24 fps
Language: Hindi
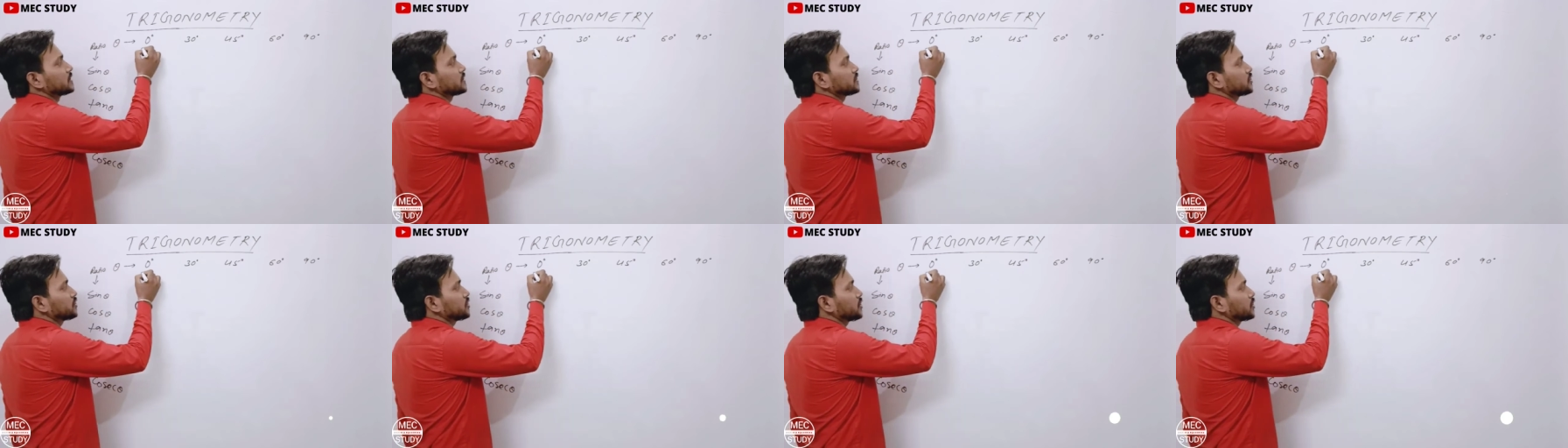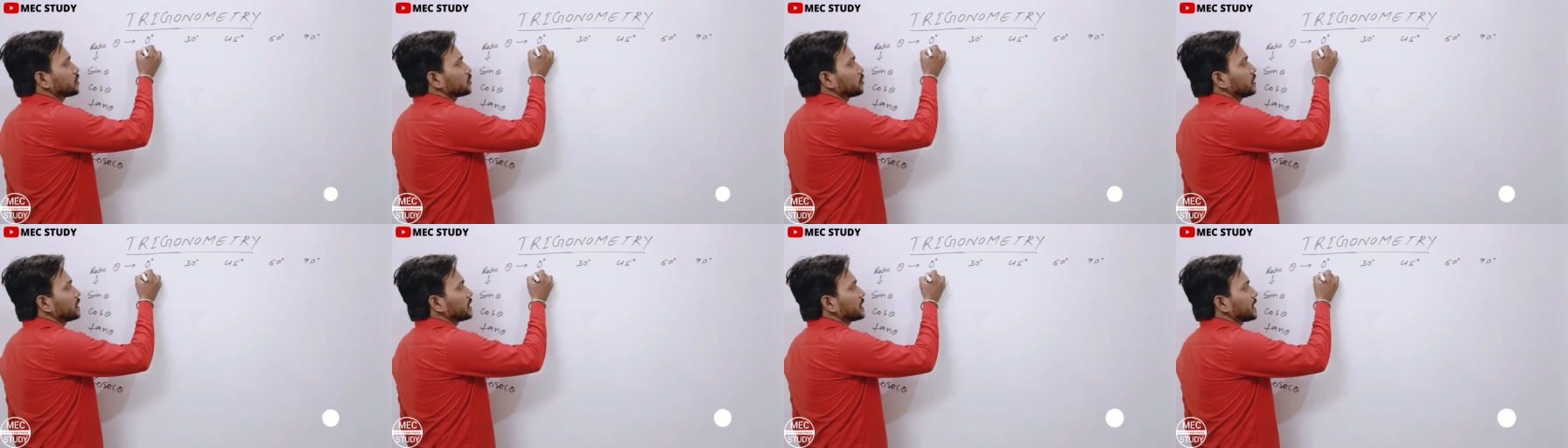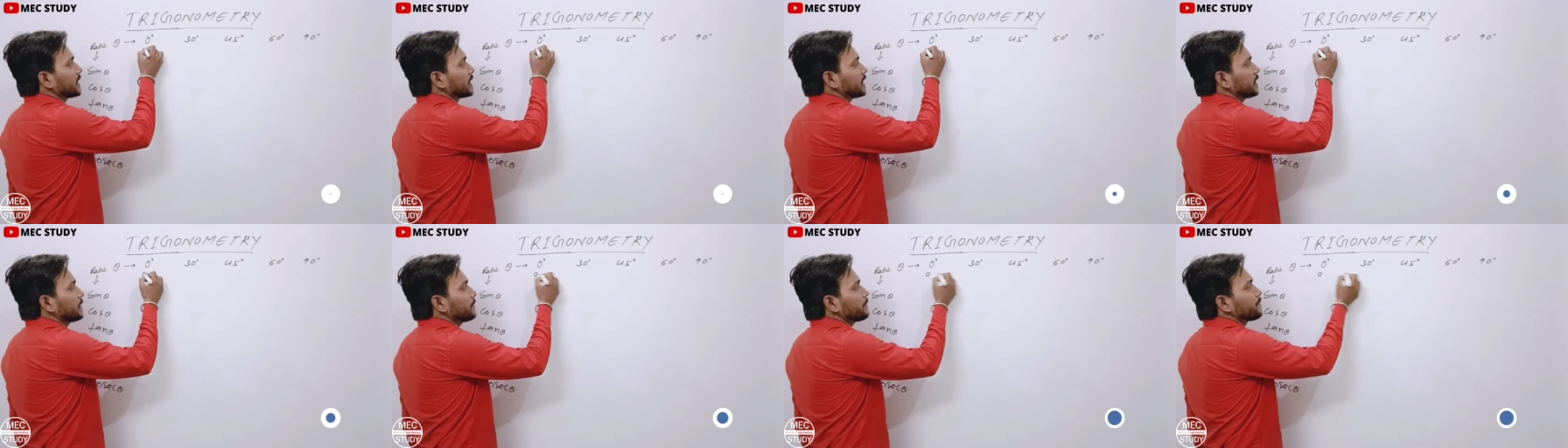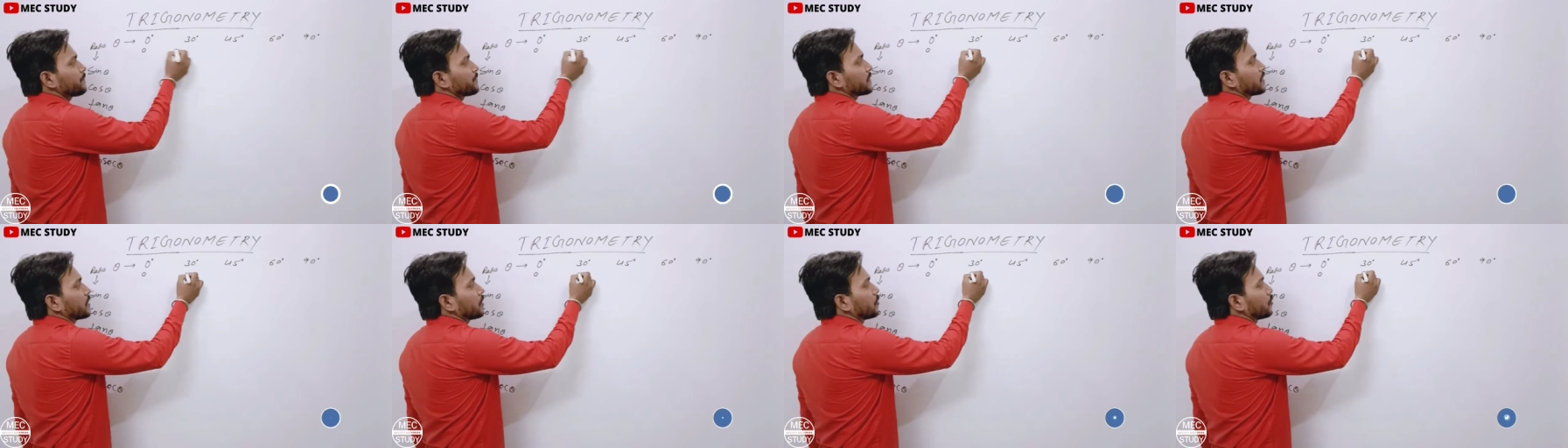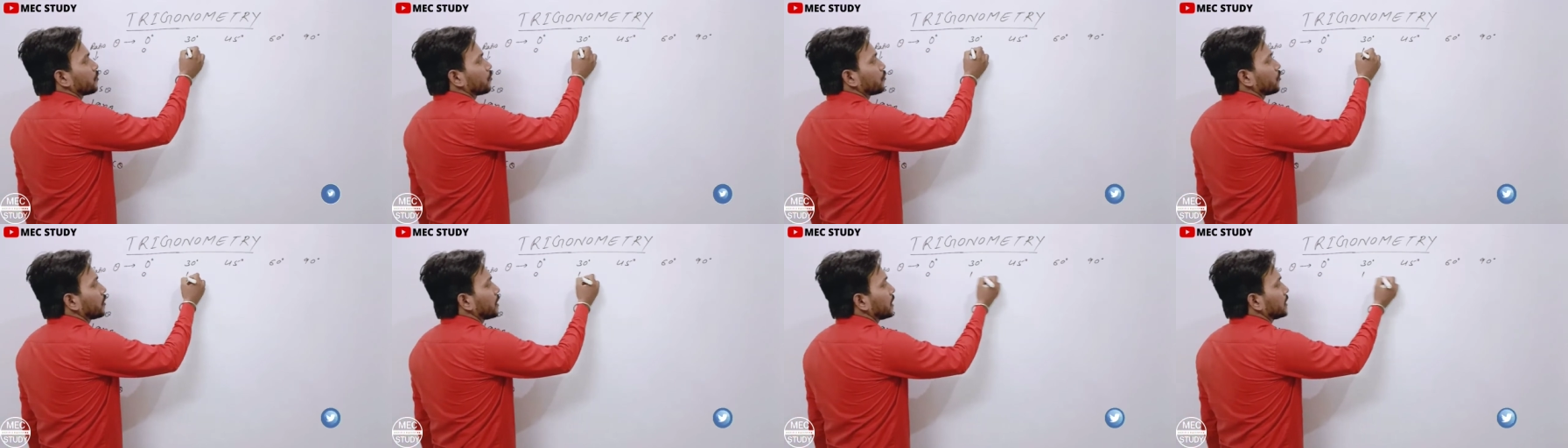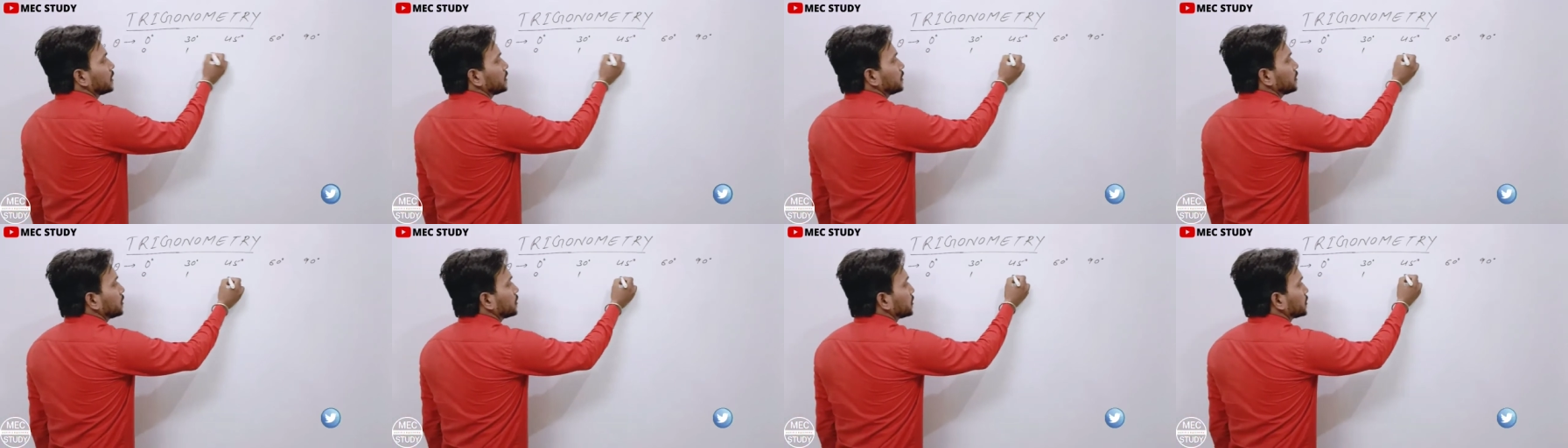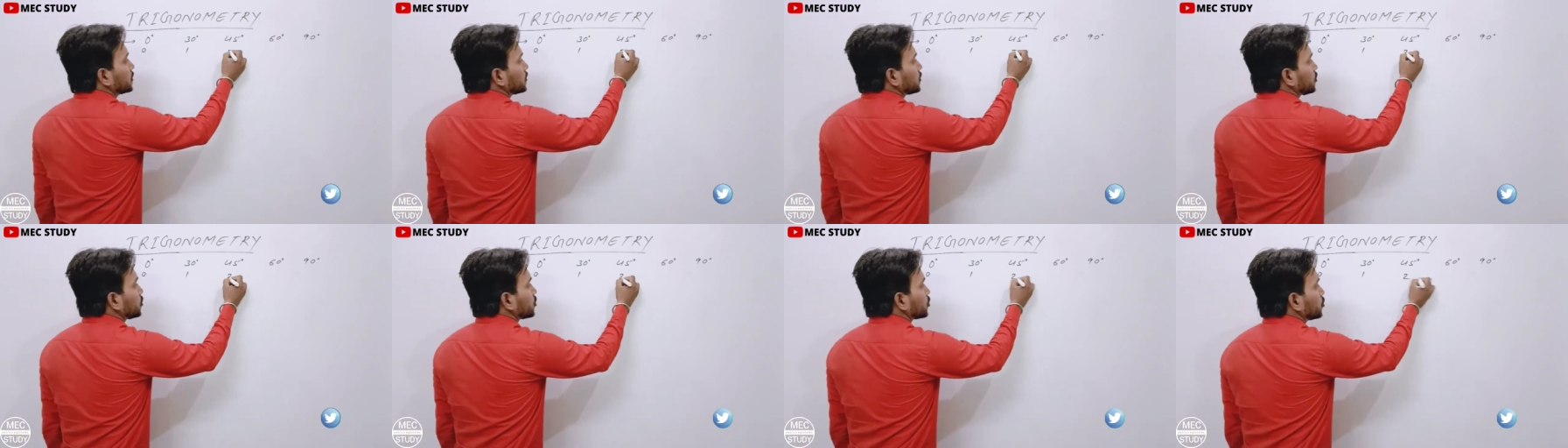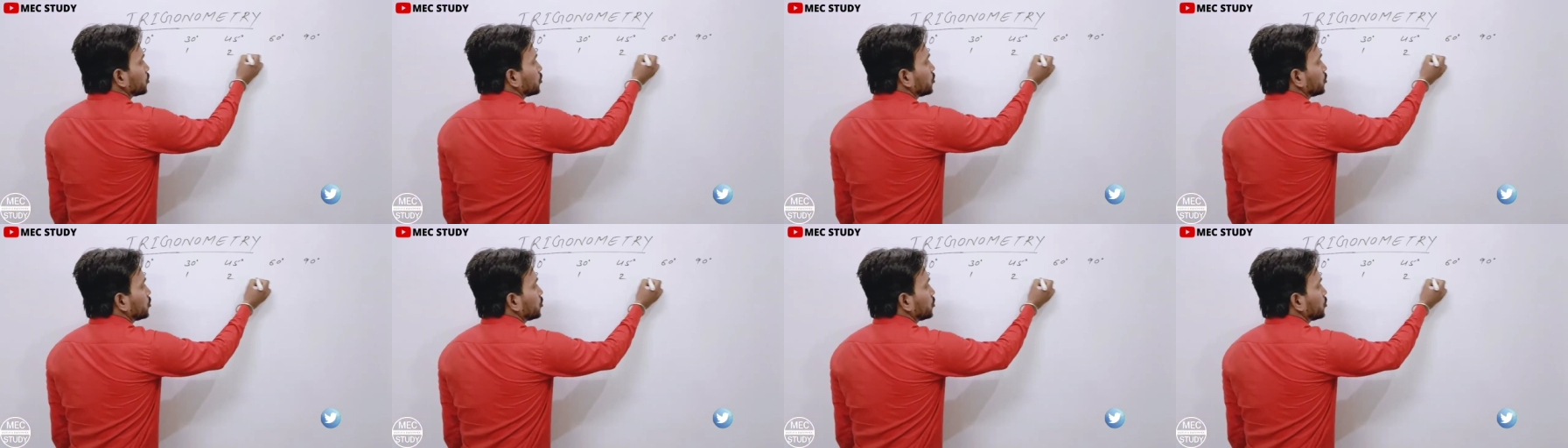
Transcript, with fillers: जीरो लिखेंगे वन टू